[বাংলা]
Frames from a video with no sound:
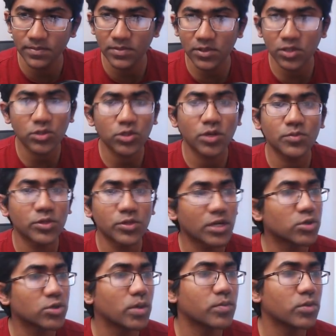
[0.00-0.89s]
তো
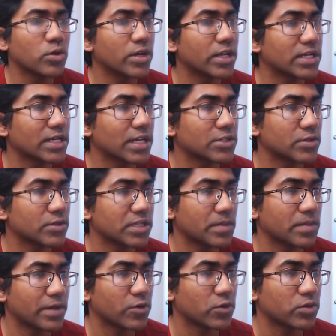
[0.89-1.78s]
শব্দটার সবগুলো নিয়ে সাজানো
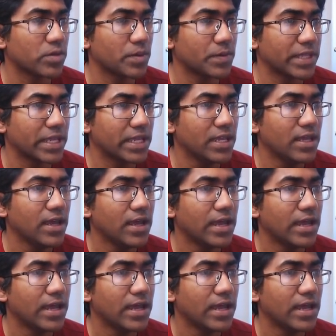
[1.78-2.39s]
যেতে পারে কতভাবে দেখি